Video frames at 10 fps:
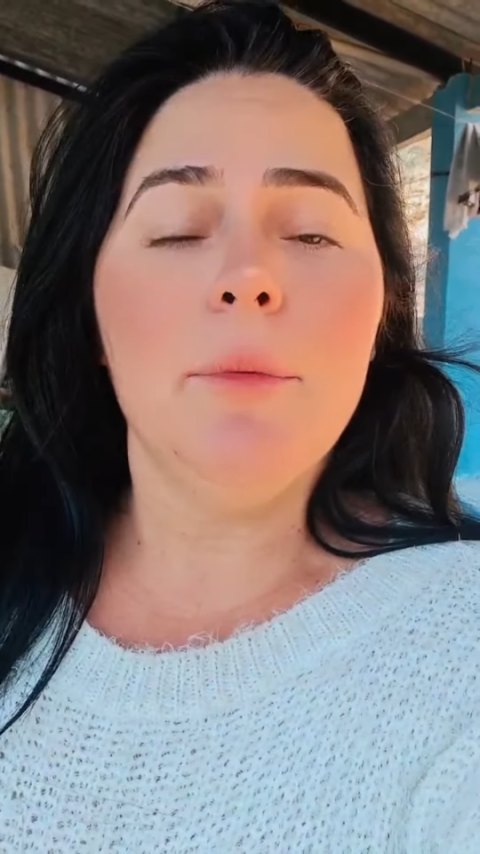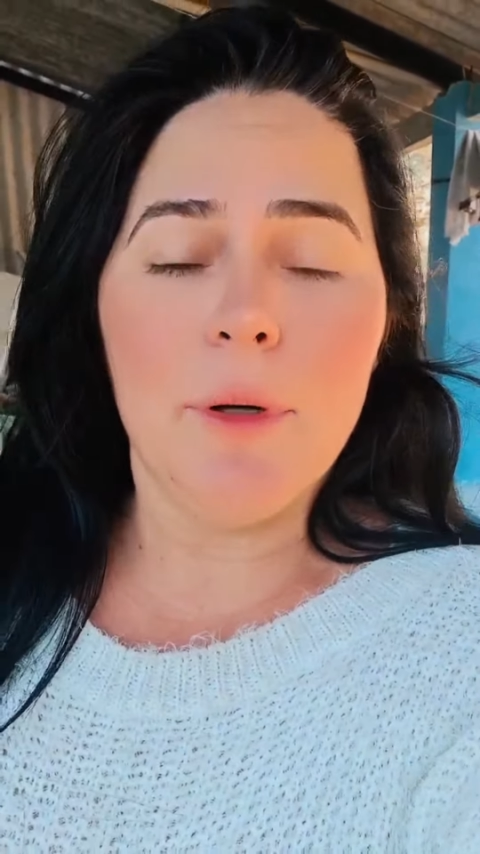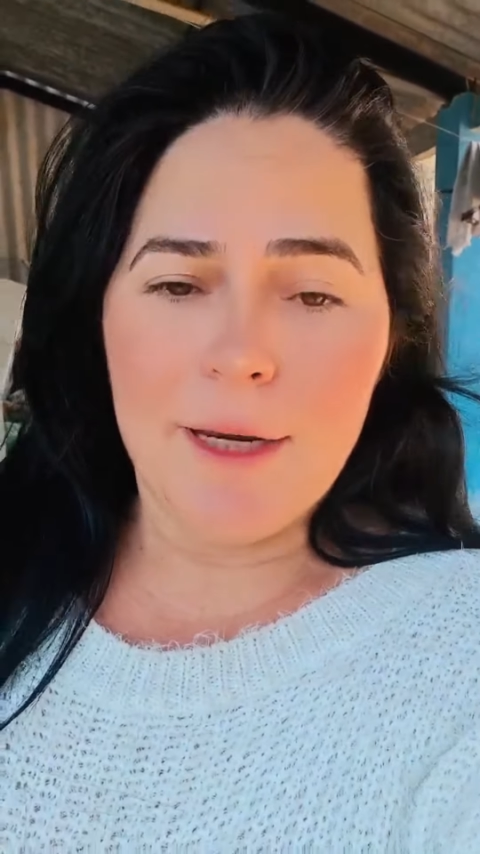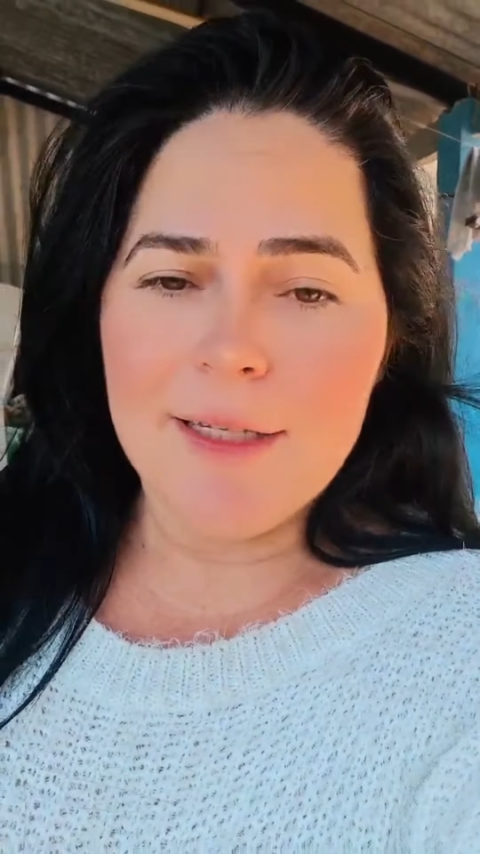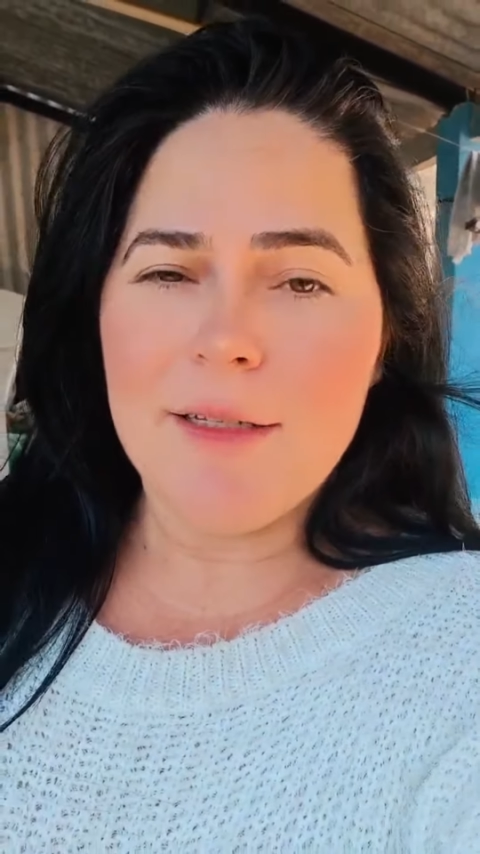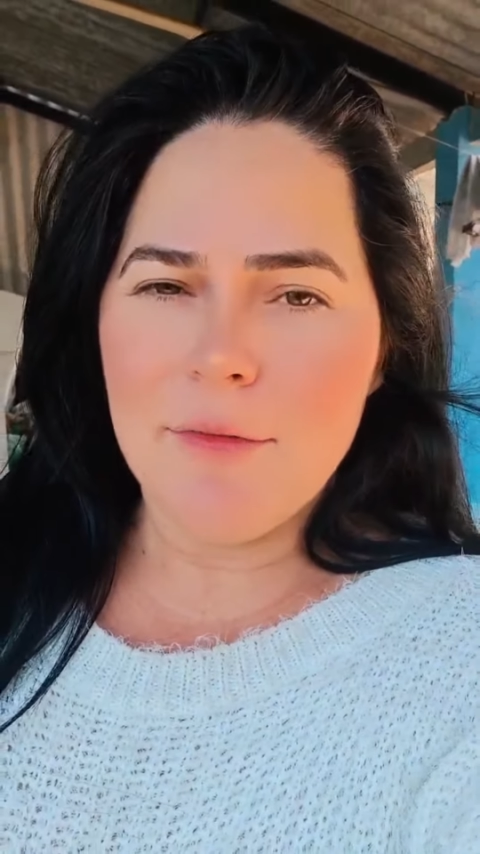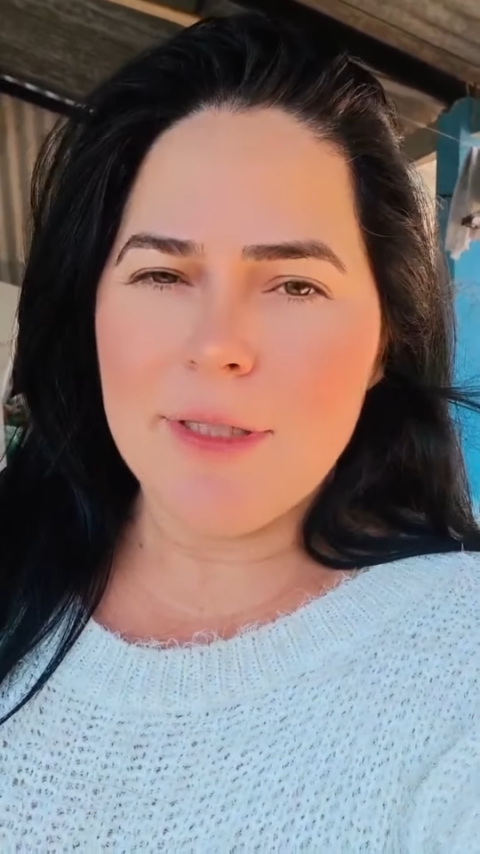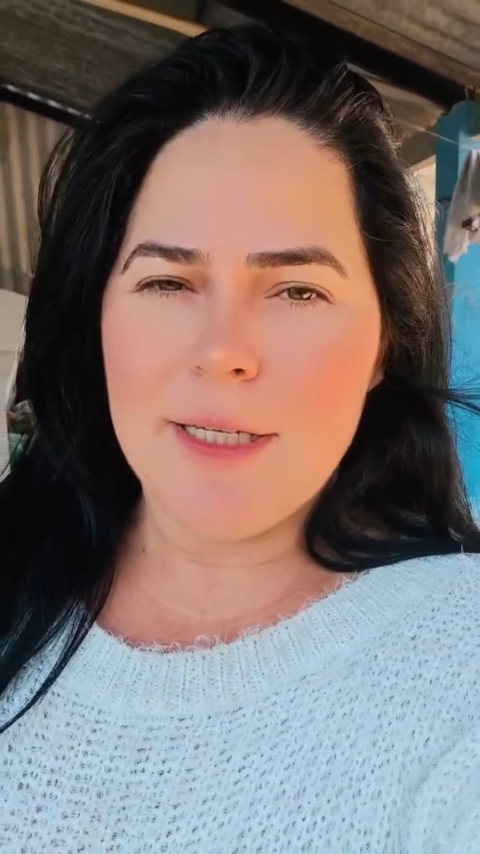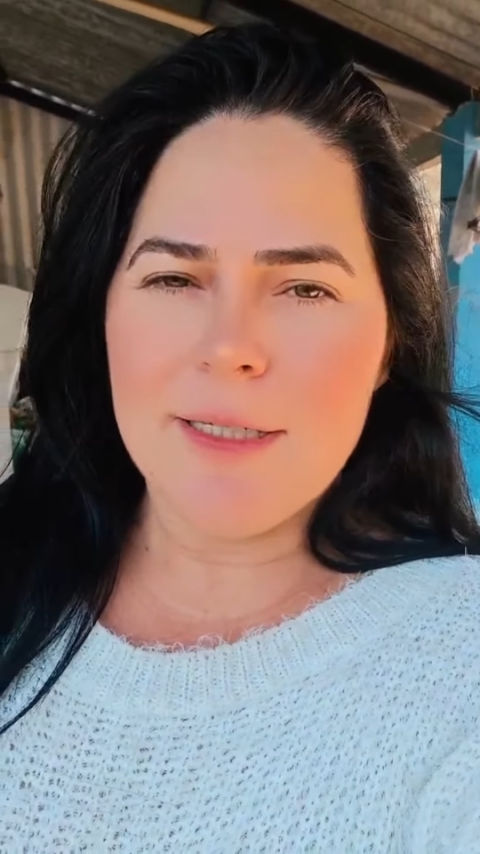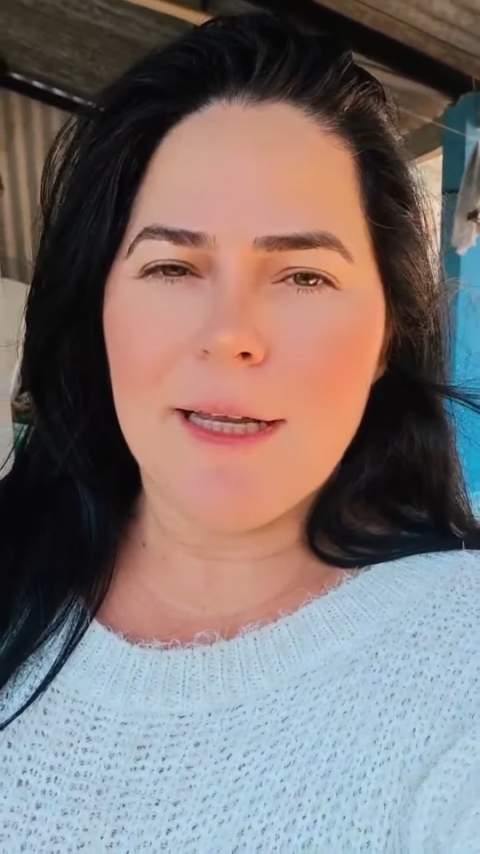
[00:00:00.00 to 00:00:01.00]
Porque se
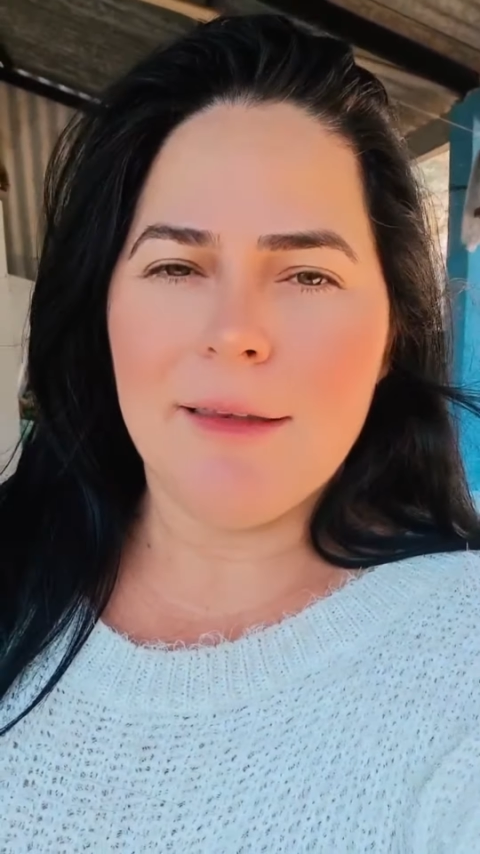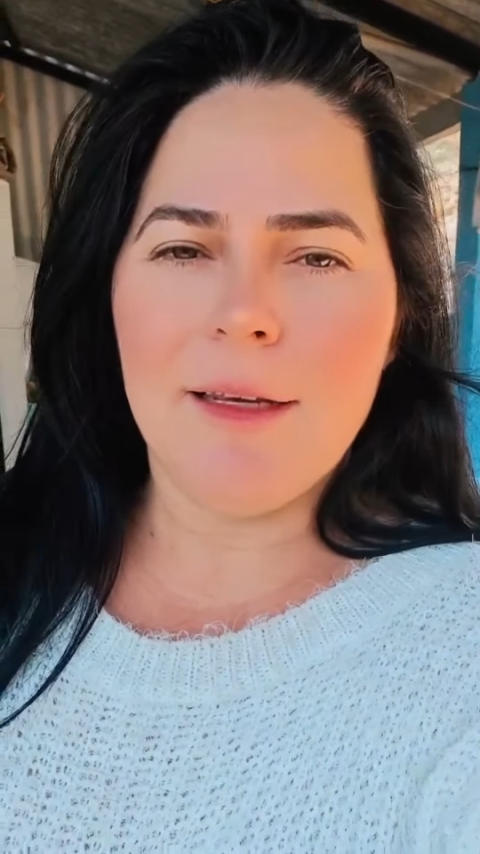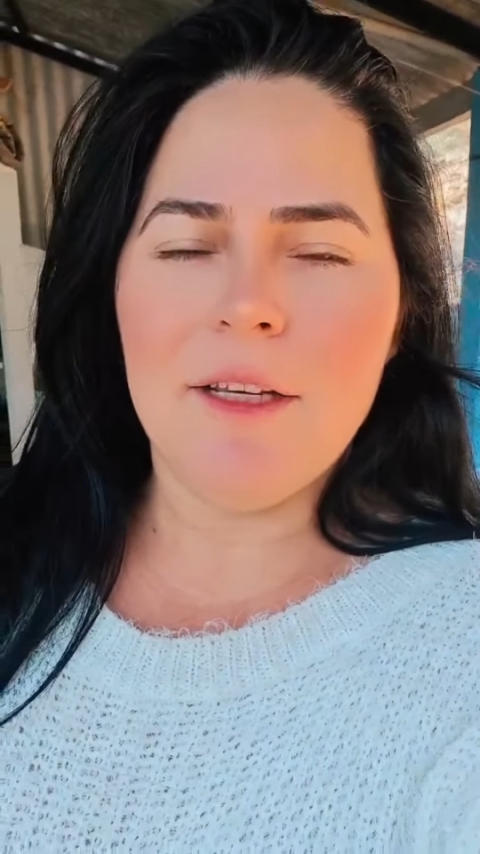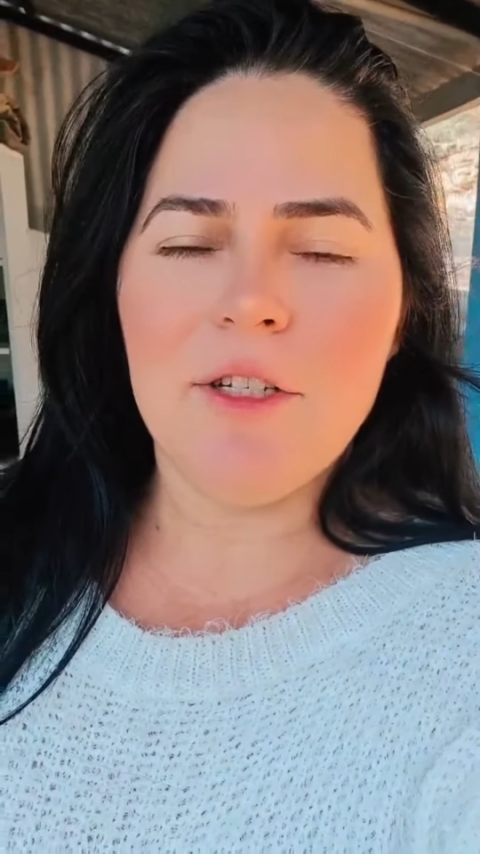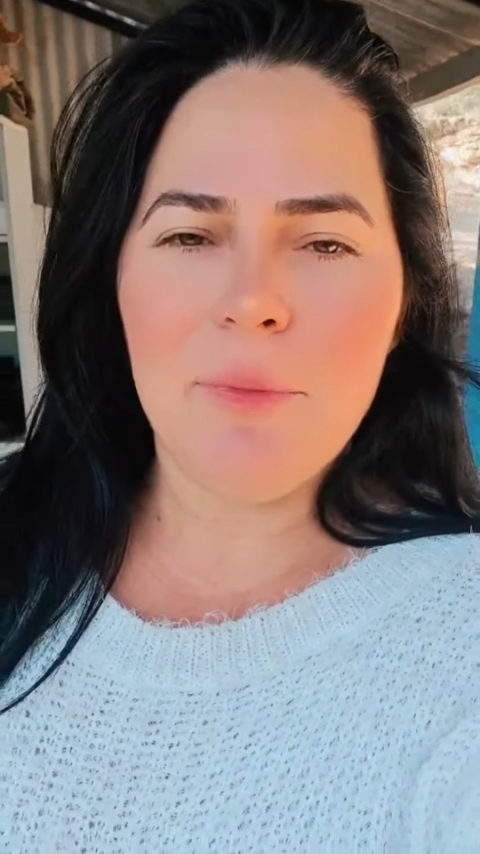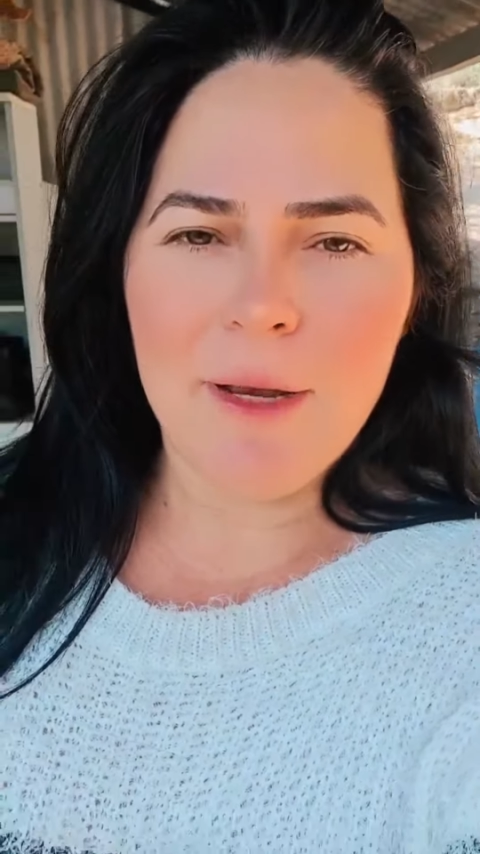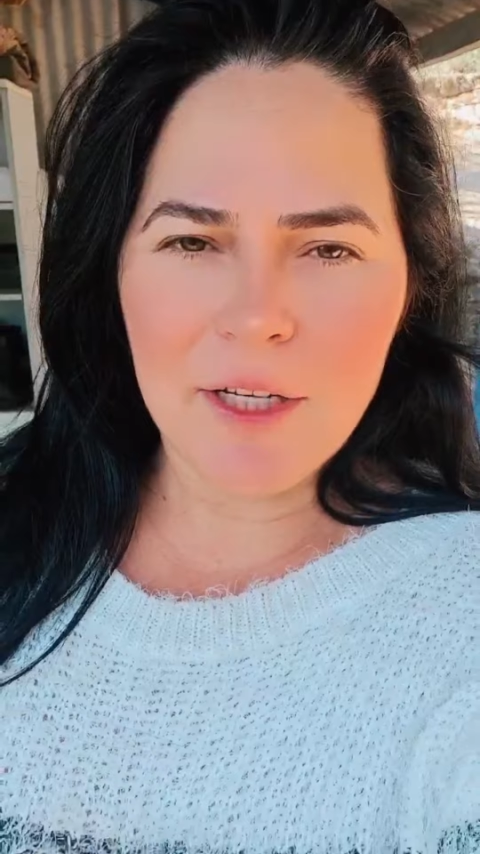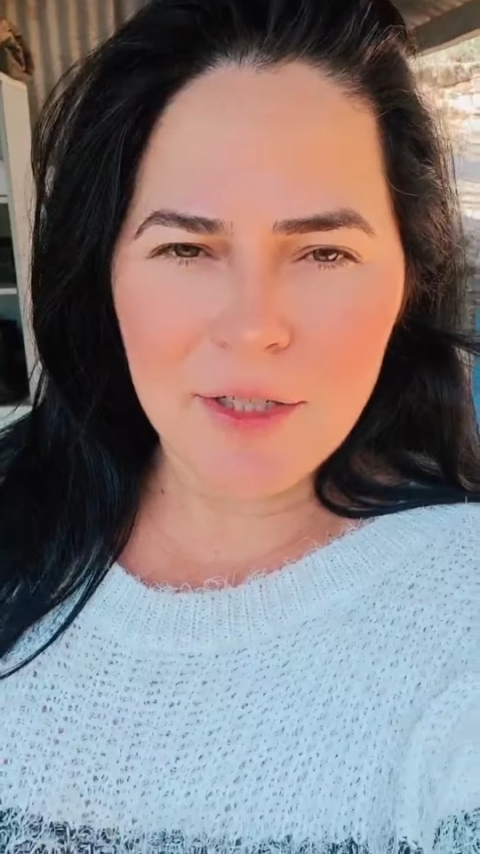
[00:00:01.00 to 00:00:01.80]
você está triste,